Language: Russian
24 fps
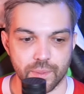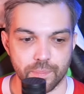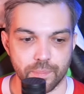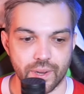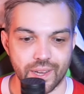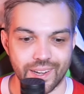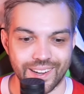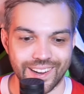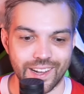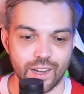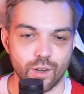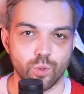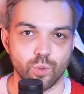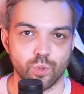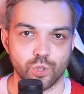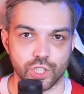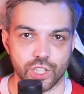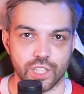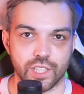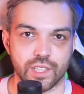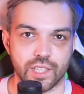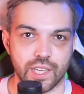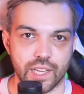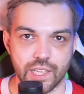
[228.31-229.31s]
пора
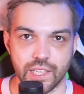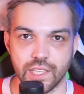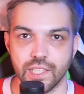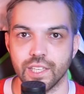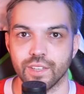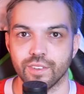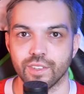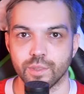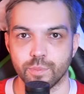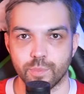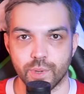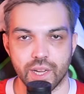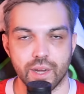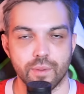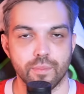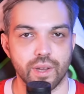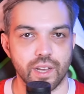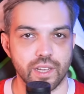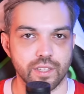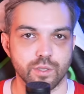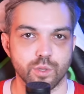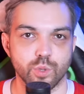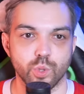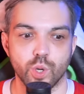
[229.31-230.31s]
уже наигрывать прям
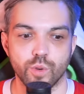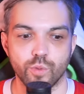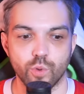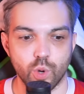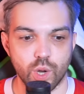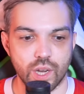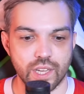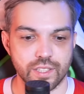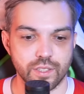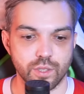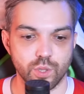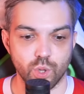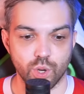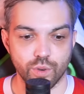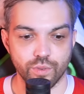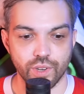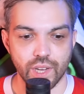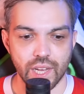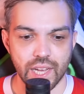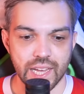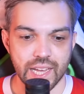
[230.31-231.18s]
основу основ.